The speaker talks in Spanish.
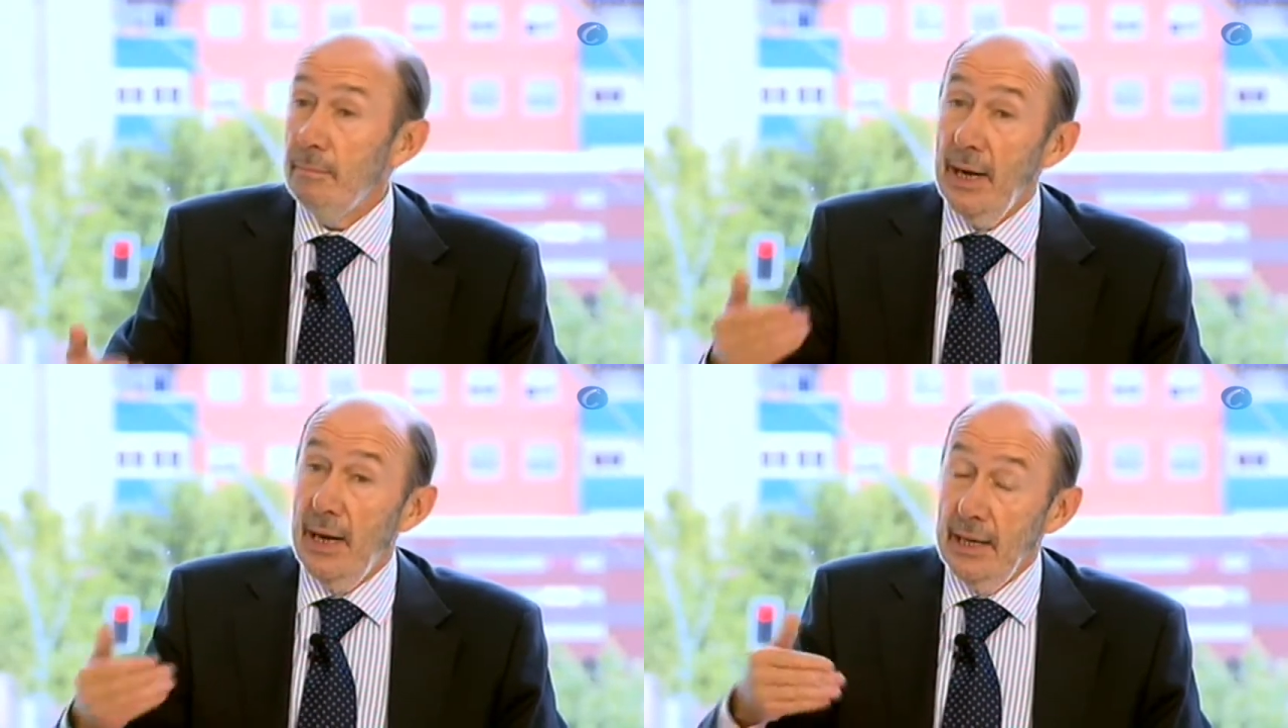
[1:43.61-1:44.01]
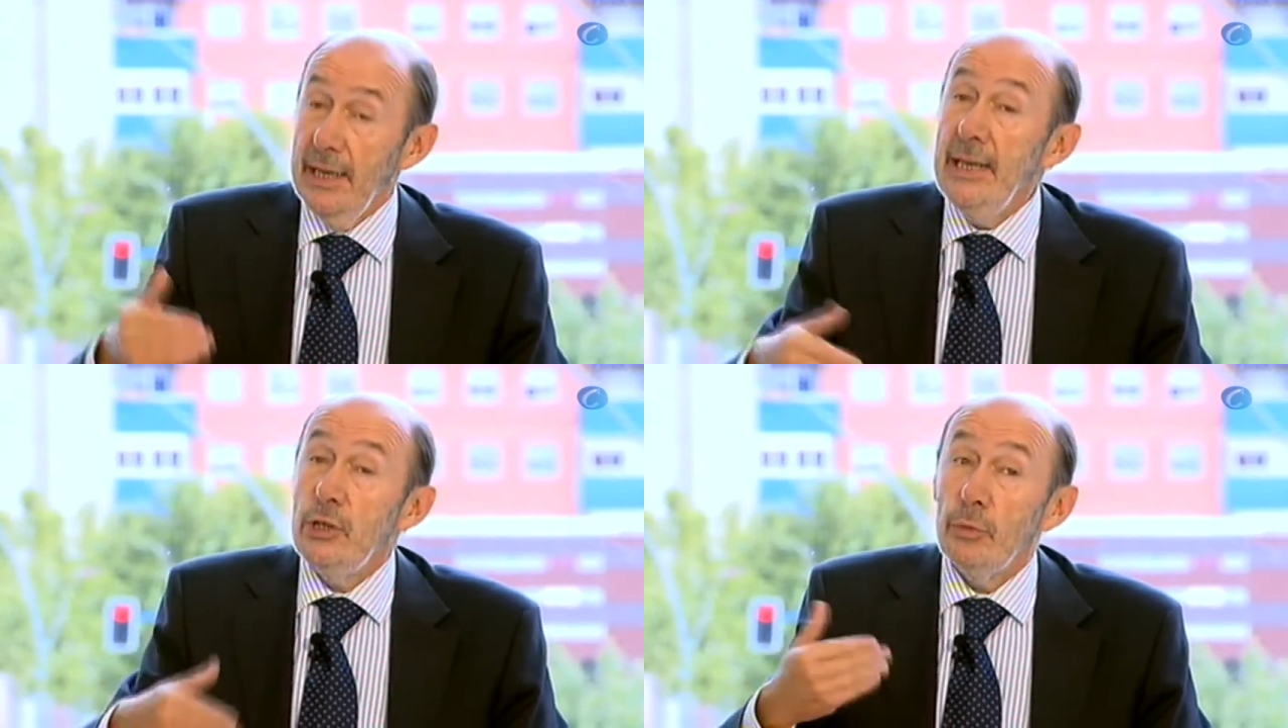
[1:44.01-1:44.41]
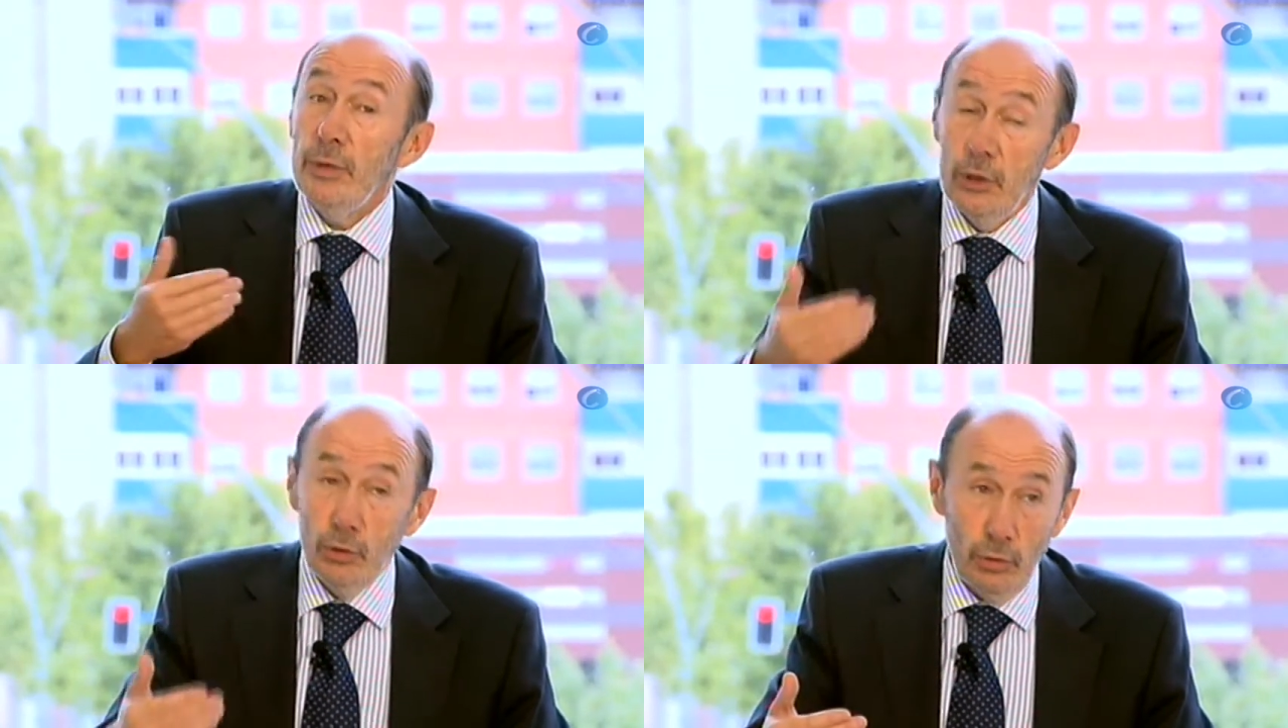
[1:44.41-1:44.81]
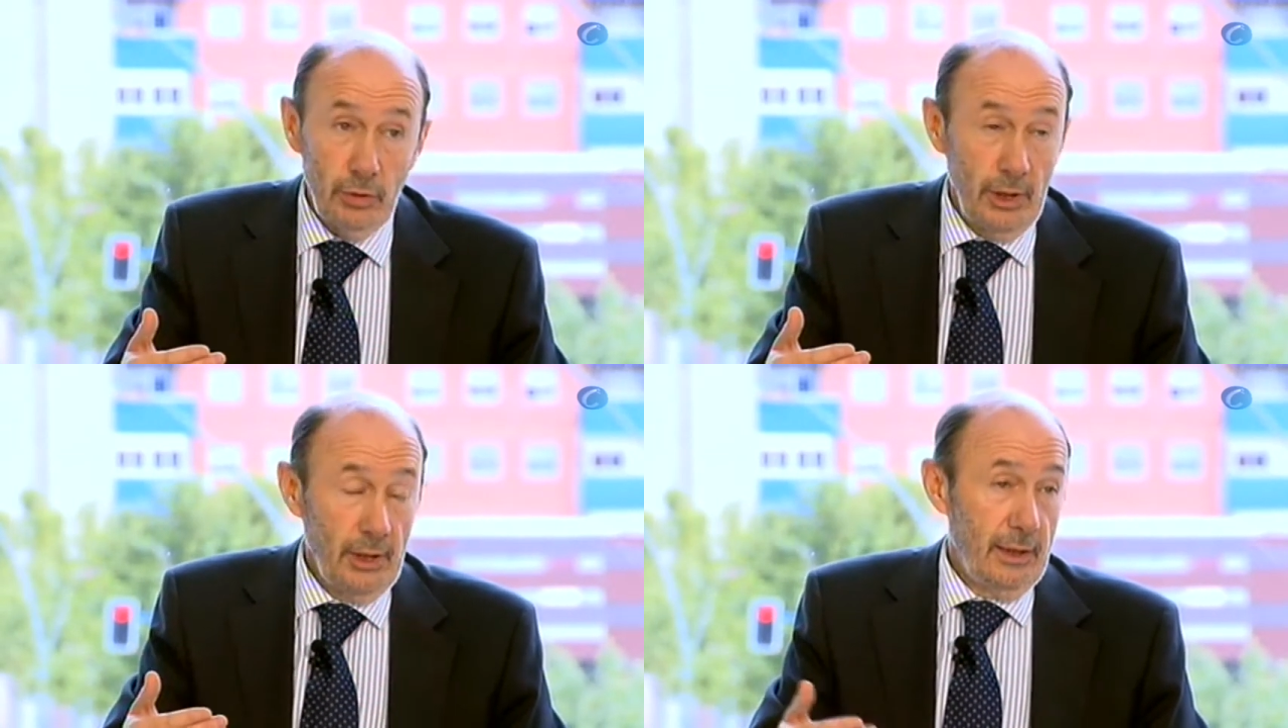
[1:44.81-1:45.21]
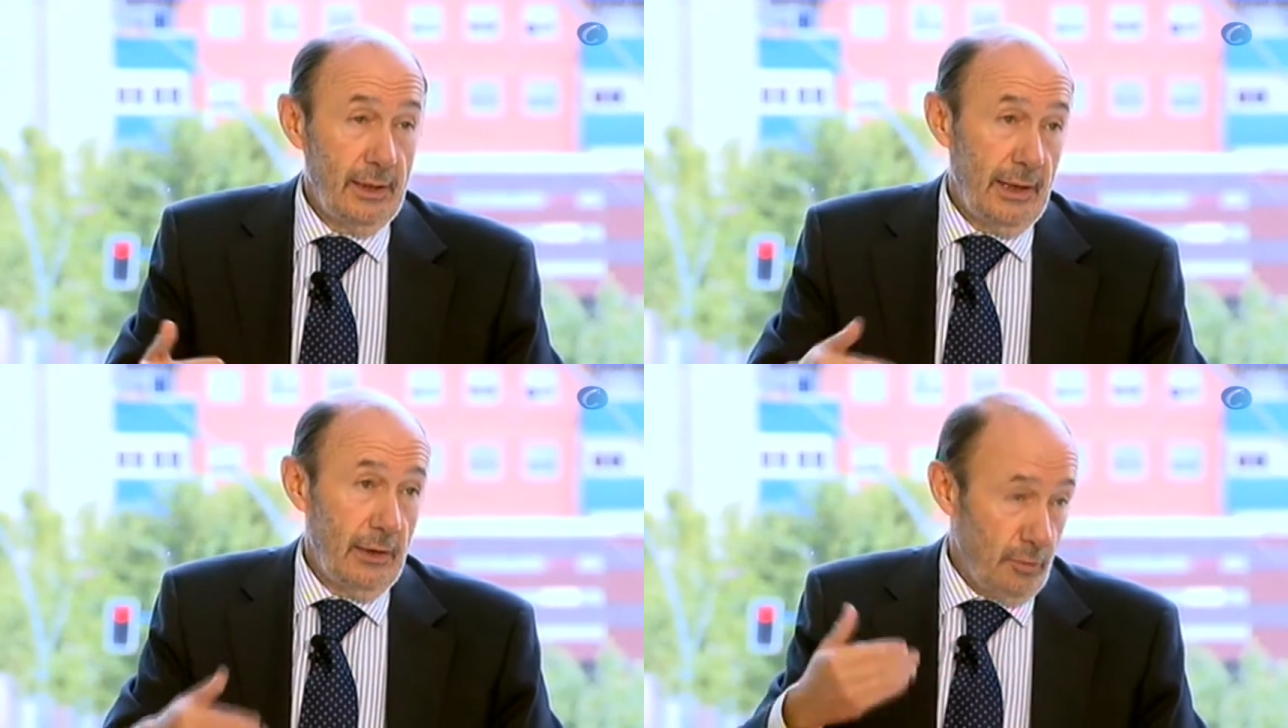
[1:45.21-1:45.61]
pagar y, sobre todo,
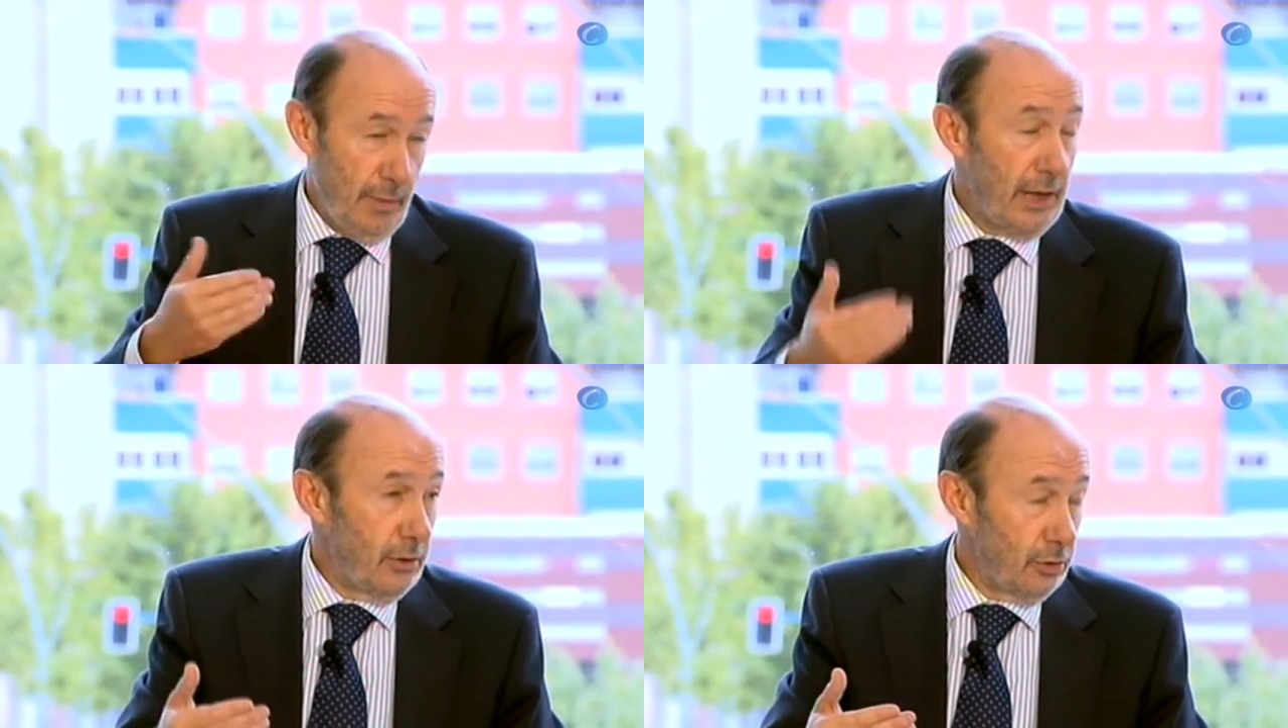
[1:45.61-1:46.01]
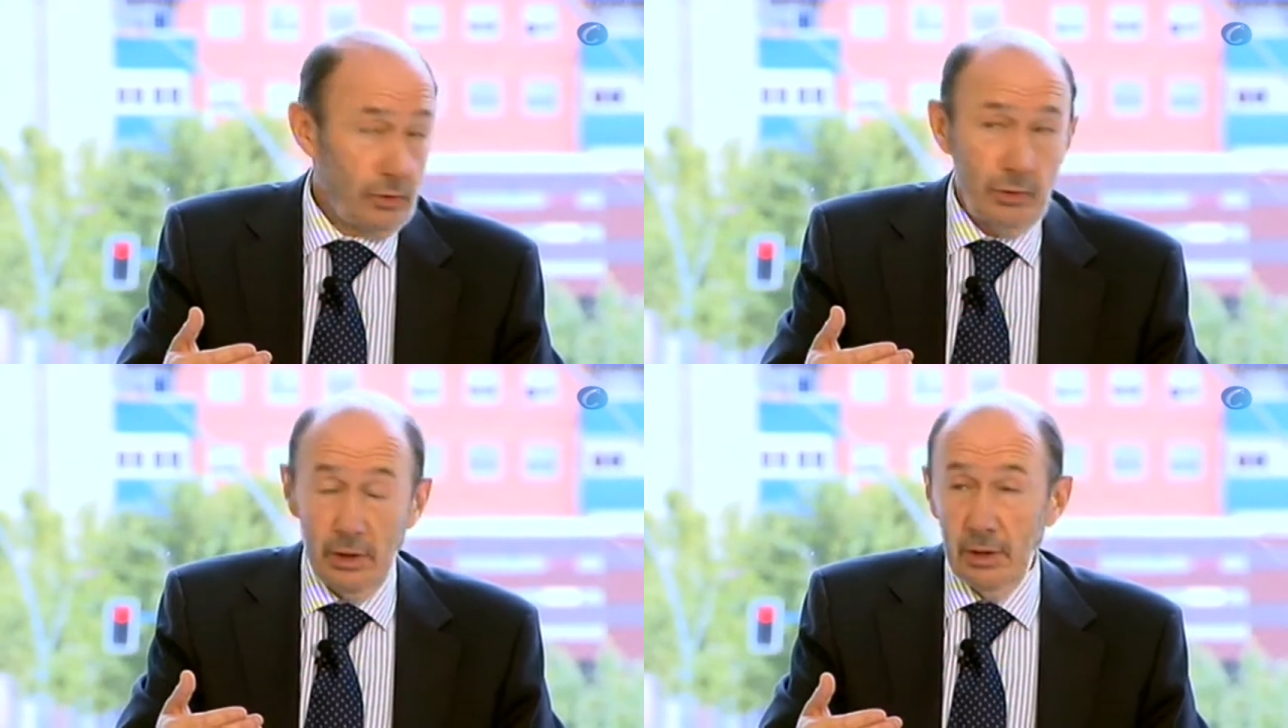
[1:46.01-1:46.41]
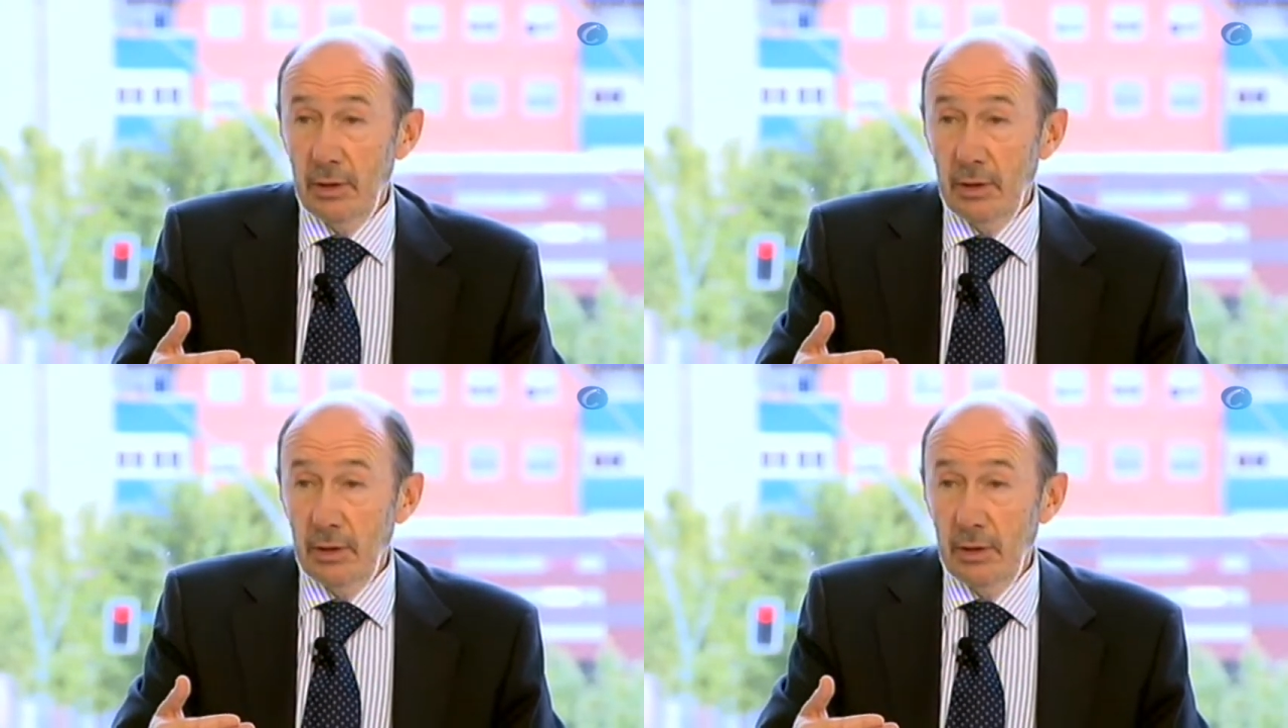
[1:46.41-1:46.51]
que los bancos